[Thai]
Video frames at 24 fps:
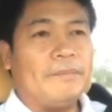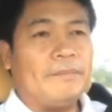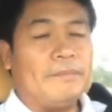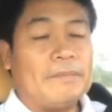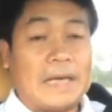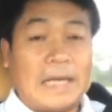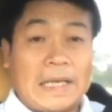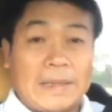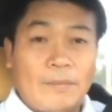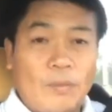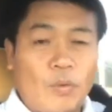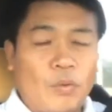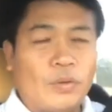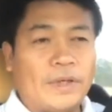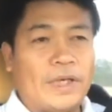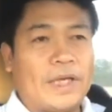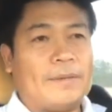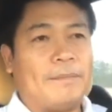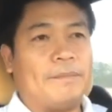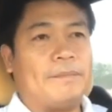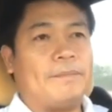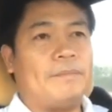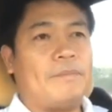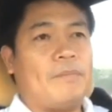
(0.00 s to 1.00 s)
มาร์คให้บูลเนี่
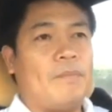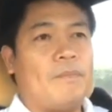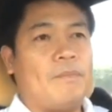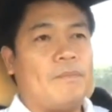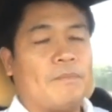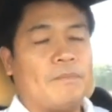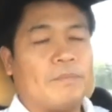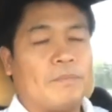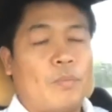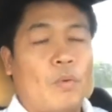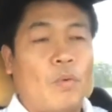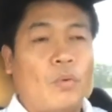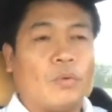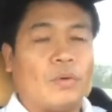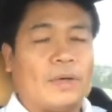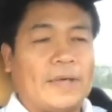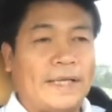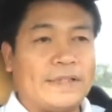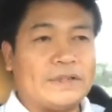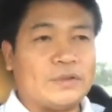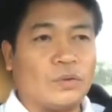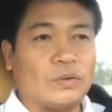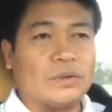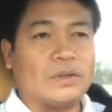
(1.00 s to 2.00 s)
ยพูดไล
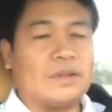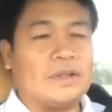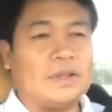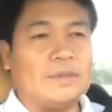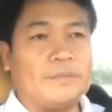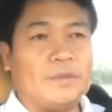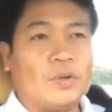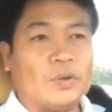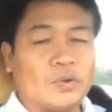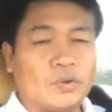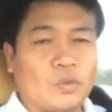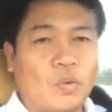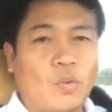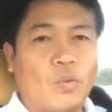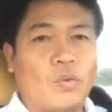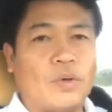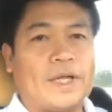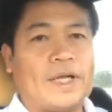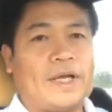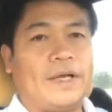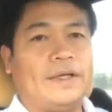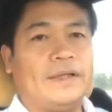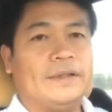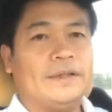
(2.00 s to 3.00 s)
ฟ์สดถึงลุงตู่
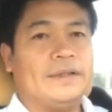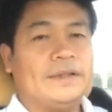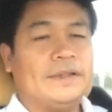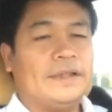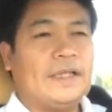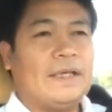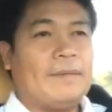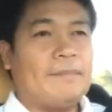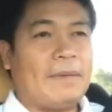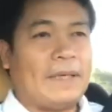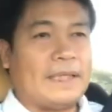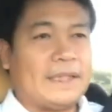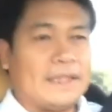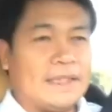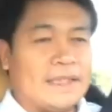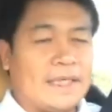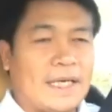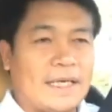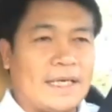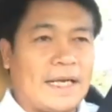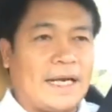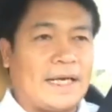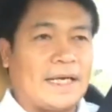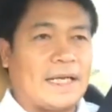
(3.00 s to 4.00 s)
เนี่ยมันถึง
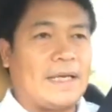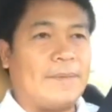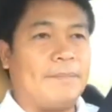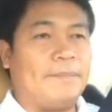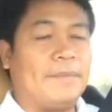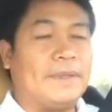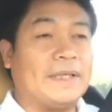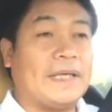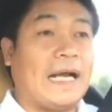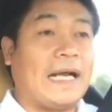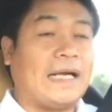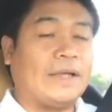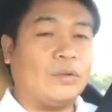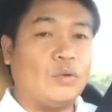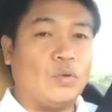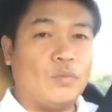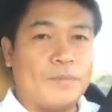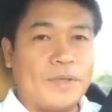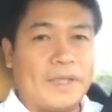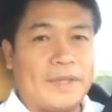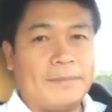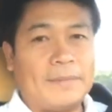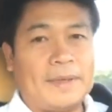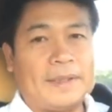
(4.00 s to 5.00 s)
ขนาดกับเป็นการดู
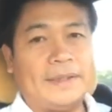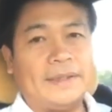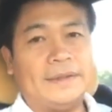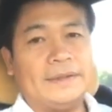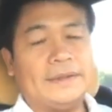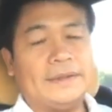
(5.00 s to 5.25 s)
หมิ่นไหม